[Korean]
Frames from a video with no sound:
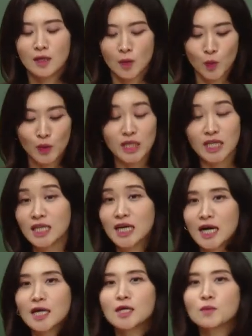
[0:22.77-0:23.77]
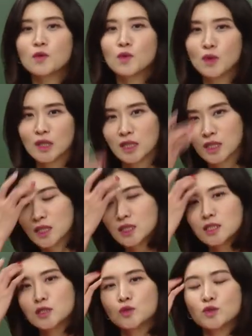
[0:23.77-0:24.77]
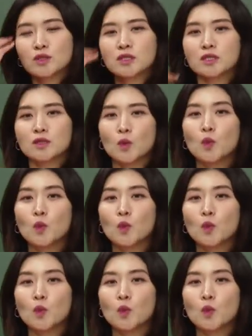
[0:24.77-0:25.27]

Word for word: 오늘 이 강의를 보고 있는 친구들은